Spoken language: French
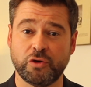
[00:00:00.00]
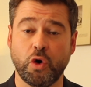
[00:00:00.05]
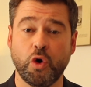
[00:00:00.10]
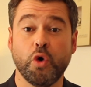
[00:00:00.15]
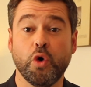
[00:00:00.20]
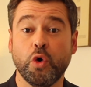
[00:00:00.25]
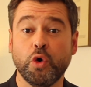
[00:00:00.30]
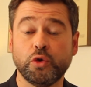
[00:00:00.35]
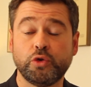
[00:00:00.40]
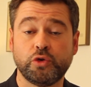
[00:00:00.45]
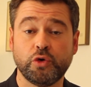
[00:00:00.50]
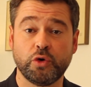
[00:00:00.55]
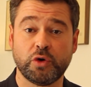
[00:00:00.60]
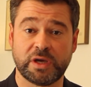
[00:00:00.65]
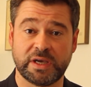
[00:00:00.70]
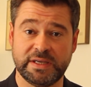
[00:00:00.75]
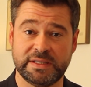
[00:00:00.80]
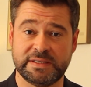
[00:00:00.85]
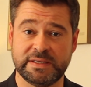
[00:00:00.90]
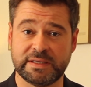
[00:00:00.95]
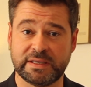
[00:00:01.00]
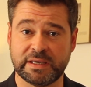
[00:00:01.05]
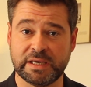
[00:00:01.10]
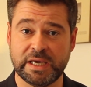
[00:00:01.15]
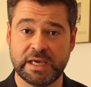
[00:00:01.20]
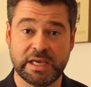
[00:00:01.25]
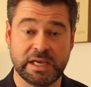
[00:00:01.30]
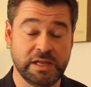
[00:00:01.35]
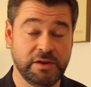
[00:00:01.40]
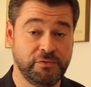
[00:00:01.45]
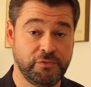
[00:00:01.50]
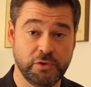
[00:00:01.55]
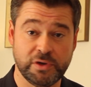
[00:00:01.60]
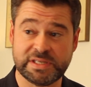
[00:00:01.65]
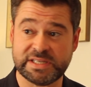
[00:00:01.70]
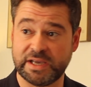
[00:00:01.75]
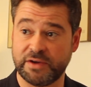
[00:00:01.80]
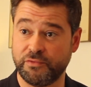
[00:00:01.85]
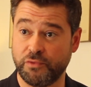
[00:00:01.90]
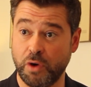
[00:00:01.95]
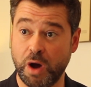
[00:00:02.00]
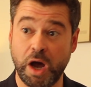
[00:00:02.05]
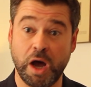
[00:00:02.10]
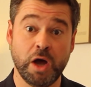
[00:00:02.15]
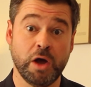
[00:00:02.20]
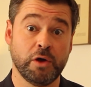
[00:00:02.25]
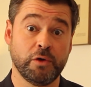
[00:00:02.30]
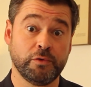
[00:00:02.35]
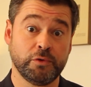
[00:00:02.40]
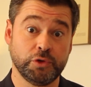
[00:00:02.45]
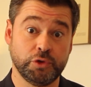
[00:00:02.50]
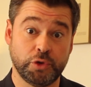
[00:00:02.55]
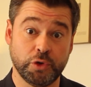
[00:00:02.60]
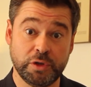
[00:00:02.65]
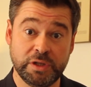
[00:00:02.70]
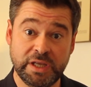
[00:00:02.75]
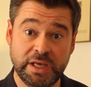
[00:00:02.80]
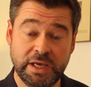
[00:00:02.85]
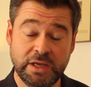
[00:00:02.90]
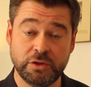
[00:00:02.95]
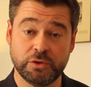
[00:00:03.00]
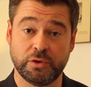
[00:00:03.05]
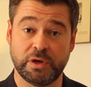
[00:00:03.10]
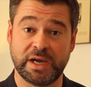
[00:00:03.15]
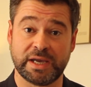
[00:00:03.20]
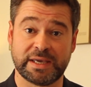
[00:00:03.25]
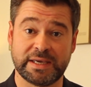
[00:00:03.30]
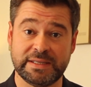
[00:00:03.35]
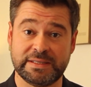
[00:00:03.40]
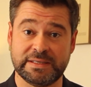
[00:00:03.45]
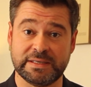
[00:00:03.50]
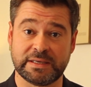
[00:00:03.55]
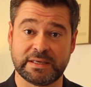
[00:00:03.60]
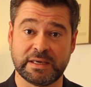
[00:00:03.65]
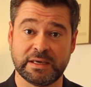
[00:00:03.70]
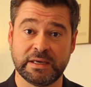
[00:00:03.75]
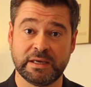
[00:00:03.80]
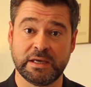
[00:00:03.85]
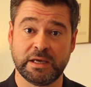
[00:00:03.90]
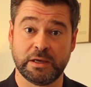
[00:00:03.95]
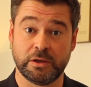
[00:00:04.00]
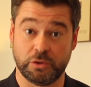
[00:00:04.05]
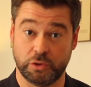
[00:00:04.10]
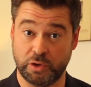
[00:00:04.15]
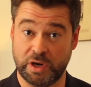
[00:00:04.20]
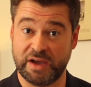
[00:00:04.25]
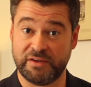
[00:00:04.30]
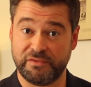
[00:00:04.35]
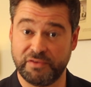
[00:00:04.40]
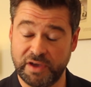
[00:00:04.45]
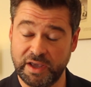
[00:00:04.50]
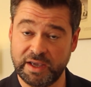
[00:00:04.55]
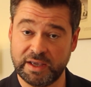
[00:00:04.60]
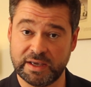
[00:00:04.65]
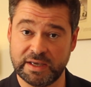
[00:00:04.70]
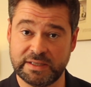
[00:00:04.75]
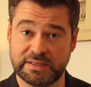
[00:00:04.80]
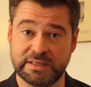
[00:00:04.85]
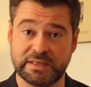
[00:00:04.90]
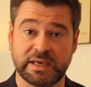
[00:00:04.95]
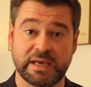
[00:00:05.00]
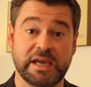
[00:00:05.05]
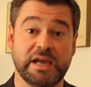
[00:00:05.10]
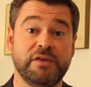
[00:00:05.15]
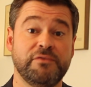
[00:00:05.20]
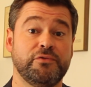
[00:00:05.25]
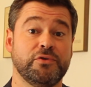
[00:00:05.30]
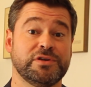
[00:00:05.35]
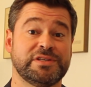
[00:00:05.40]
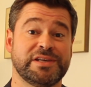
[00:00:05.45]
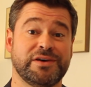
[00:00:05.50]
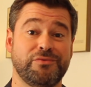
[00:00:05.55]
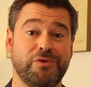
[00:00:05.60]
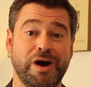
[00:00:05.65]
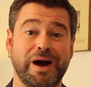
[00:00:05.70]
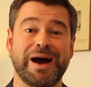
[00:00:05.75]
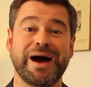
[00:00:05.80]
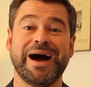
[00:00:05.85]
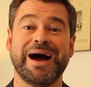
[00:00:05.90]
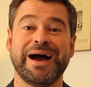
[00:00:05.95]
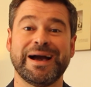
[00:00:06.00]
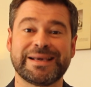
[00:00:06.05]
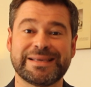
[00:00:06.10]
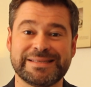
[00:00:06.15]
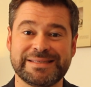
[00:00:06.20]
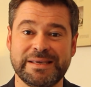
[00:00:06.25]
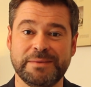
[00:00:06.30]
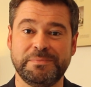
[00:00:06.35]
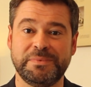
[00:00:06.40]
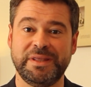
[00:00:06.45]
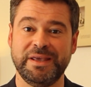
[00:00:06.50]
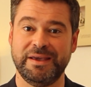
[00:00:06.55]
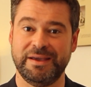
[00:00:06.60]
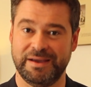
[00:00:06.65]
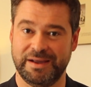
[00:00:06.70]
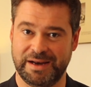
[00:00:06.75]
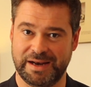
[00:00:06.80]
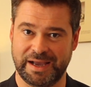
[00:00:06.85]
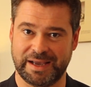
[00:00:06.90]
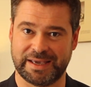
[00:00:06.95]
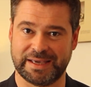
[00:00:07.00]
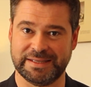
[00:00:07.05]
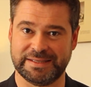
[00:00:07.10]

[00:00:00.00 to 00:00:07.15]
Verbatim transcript: être autocritique. Il faut savoir donner de la critique de la vraie critique. Et il faut savoir accepter la